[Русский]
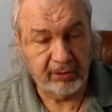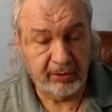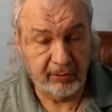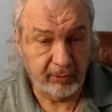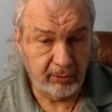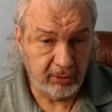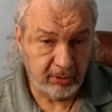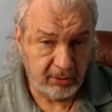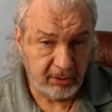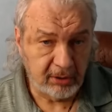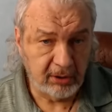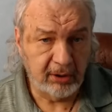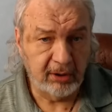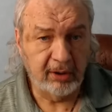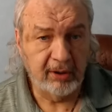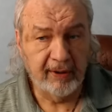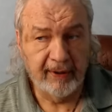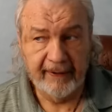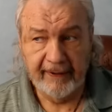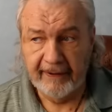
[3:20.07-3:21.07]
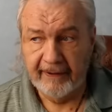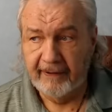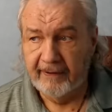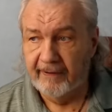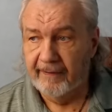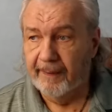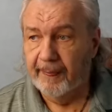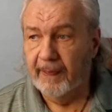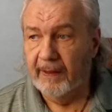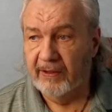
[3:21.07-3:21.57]
И вот она
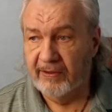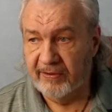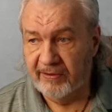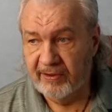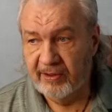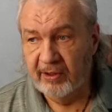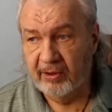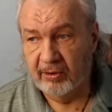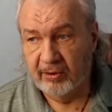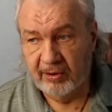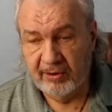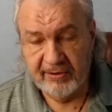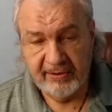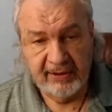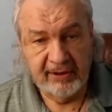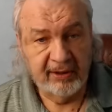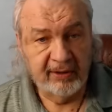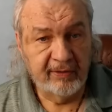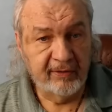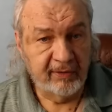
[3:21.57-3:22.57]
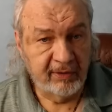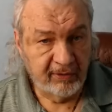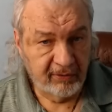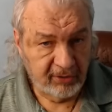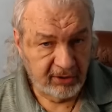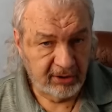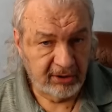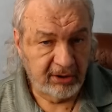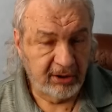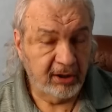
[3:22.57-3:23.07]
сделала исследование вот
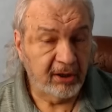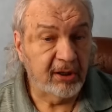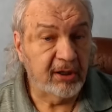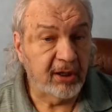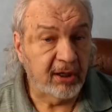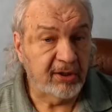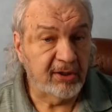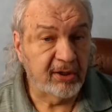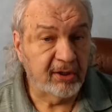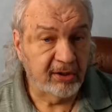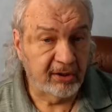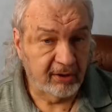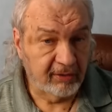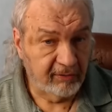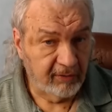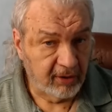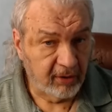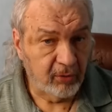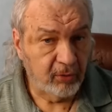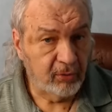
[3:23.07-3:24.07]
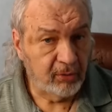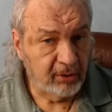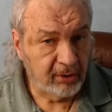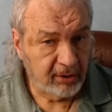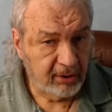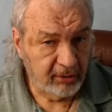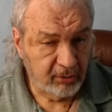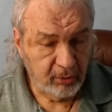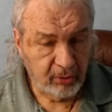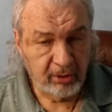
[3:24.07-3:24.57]
этих ядерных воронок,
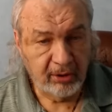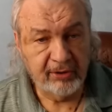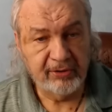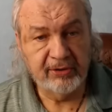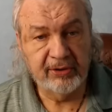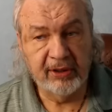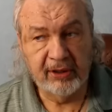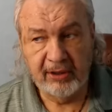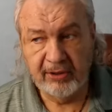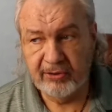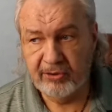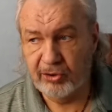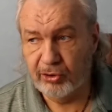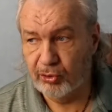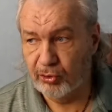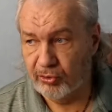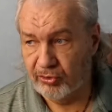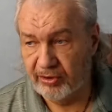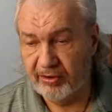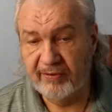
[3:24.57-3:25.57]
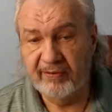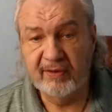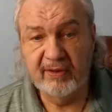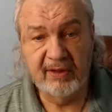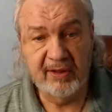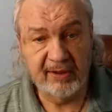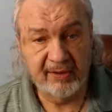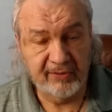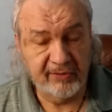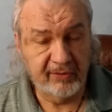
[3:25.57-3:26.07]
которые остались еще с
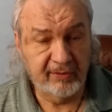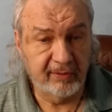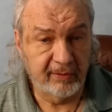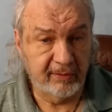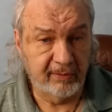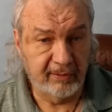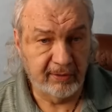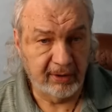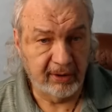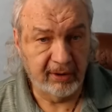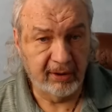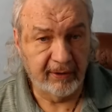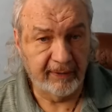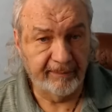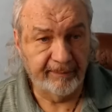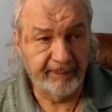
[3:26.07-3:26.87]
XIX века.